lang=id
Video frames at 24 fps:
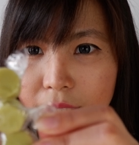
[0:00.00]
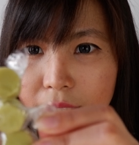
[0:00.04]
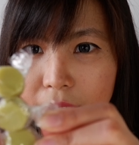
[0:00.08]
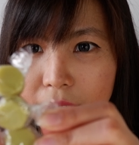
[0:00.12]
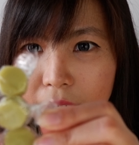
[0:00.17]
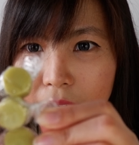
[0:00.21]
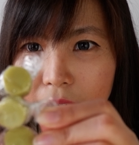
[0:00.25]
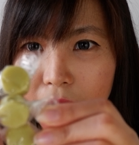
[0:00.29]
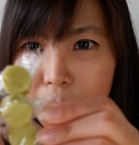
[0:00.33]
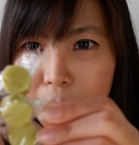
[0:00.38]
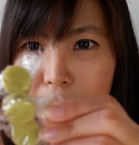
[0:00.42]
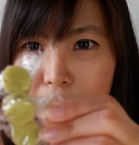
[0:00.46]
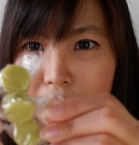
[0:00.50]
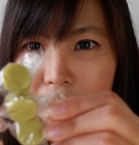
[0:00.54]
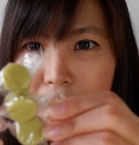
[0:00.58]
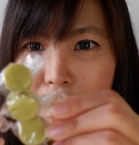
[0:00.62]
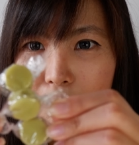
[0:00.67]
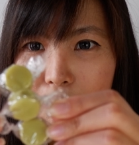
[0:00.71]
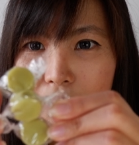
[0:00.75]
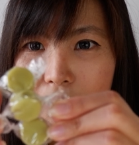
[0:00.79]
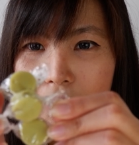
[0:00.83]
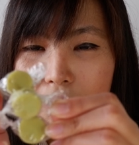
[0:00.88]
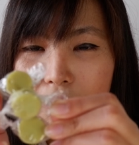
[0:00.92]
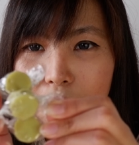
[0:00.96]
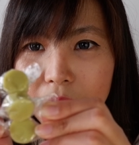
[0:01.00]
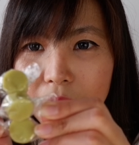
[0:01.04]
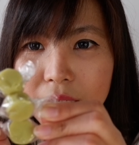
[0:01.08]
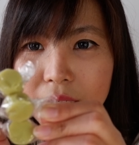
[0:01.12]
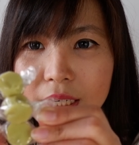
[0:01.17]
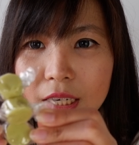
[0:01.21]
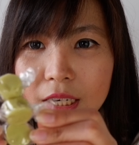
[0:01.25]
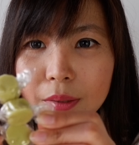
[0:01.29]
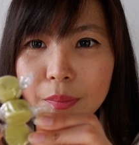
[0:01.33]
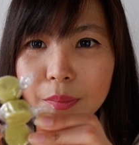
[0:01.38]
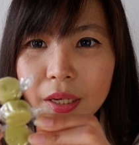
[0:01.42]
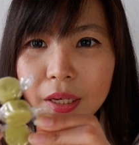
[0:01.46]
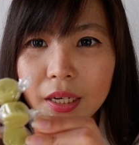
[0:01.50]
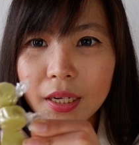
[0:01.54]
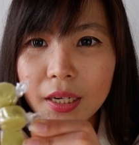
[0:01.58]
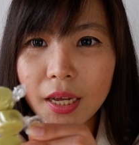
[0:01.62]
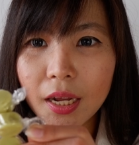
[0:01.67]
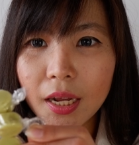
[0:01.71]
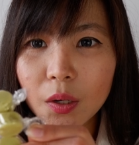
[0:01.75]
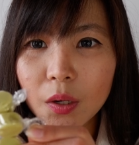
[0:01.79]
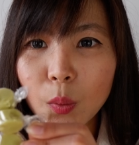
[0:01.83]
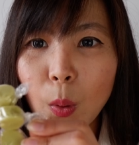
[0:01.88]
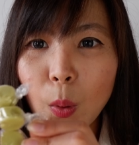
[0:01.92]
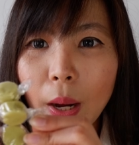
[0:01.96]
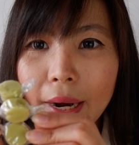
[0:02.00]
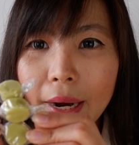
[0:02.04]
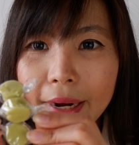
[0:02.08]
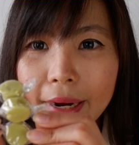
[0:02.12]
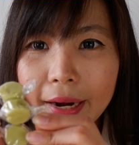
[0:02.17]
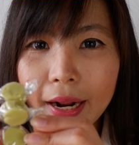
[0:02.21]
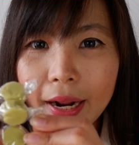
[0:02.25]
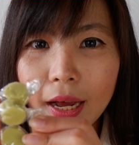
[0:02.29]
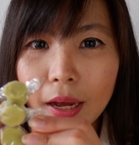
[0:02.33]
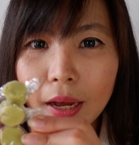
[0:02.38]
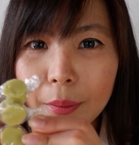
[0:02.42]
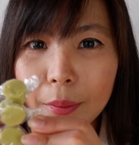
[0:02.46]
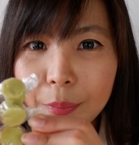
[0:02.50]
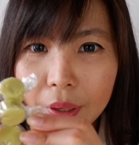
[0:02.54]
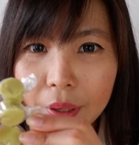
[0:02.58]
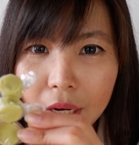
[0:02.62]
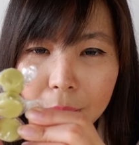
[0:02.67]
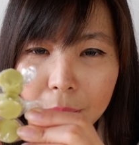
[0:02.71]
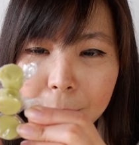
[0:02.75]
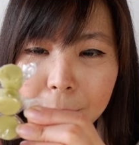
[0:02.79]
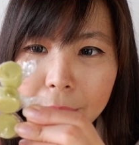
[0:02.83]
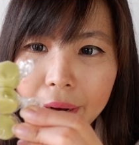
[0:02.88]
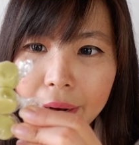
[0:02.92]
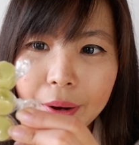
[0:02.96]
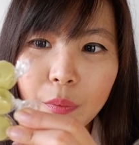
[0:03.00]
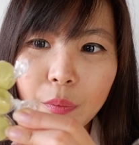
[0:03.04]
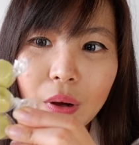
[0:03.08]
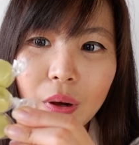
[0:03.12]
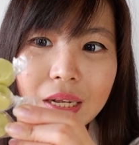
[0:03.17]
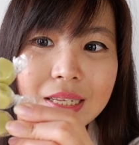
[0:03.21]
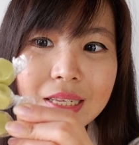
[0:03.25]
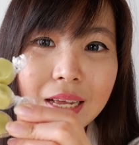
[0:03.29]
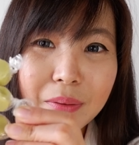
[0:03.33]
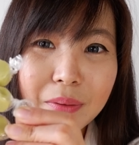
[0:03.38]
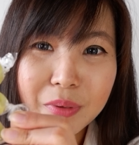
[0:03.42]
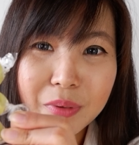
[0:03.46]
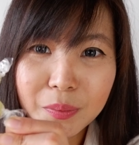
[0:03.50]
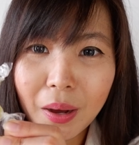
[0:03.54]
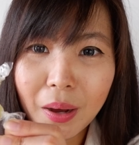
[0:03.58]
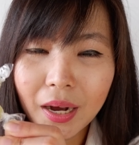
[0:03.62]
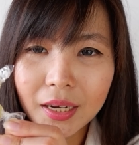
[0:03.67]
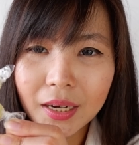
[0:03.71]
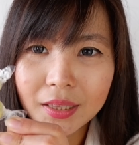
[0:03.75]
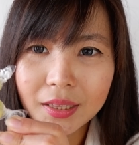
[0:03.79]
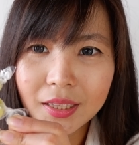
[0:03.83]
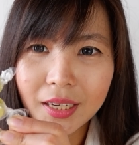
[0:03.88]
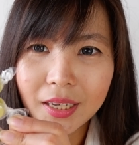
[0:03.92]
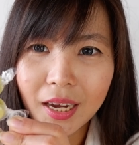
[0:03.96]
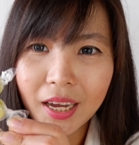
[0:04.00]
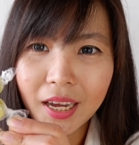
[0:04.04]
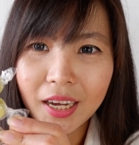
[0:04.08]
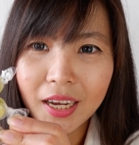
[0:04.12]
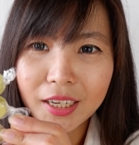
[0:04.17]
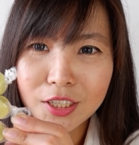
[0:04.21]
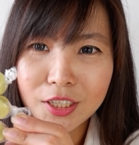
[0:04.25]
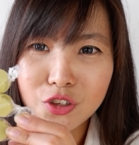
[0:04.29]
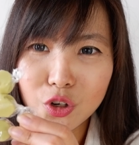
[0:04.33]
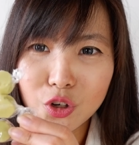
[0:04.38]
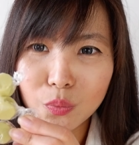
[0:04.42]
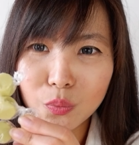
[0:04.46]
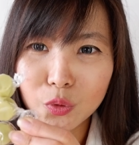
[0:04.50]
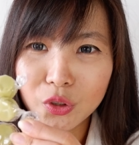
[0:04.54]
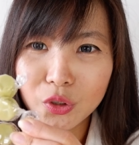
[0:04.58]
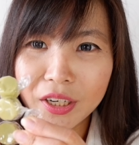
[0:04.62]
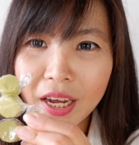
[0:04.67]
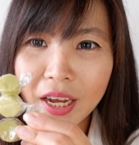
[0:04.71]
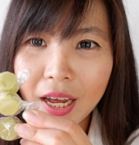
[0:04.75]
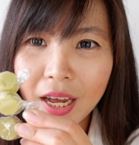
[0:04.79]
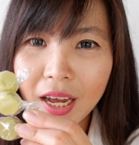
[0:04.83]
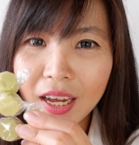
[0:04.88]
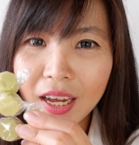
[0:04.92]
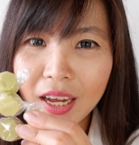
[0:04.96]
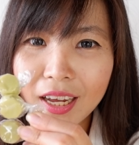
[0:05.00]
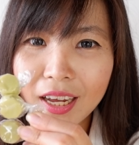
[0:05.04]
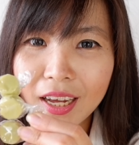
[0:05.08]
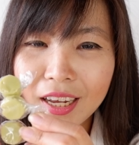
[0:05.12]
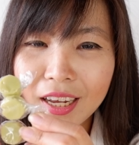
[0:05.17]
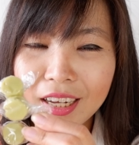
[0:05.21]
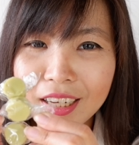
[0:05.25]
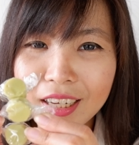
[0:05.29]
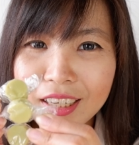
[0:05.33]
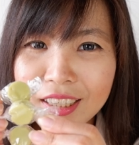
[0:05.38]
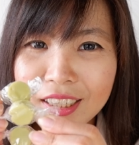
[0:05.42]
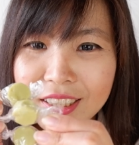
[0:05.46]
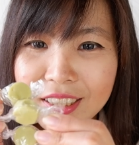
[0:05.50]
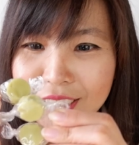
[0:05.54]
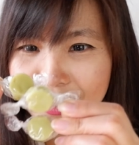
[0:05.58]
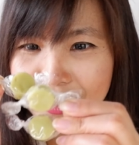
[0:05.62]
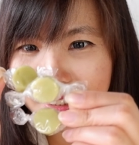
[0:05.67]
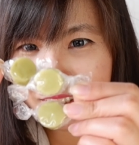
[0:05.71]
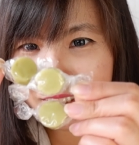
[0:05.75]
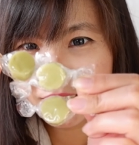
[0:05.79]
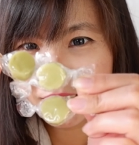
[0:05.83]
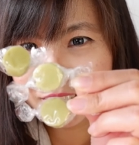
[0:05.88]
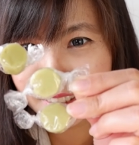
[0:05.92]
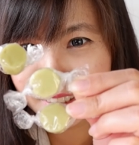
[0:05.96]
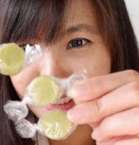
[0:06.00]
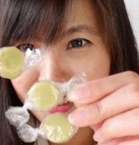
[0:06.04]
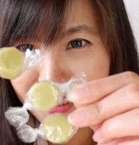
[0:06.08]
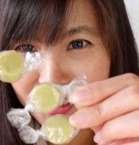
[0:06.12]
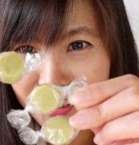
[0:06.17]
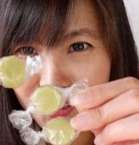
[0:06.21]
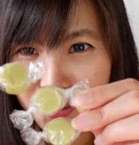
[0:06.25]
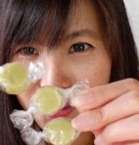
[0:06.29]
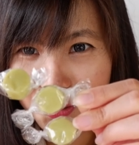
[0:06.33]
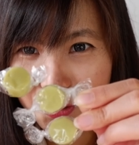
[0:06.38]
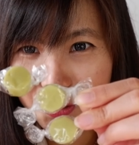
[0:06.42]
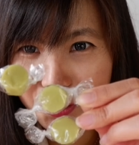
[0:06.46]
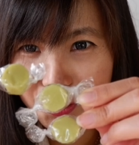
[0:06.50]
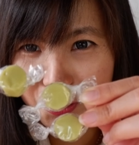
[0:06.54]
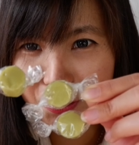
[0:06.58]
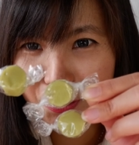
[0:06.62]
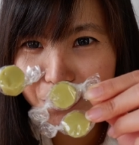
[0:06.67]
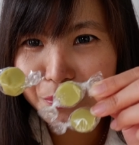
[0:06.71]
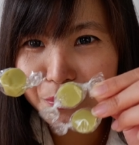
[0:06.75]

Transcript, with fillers: Jadi benar-benar mencerminkan warna mirip kayak wasabi banget ya, hijau muda. Tuh.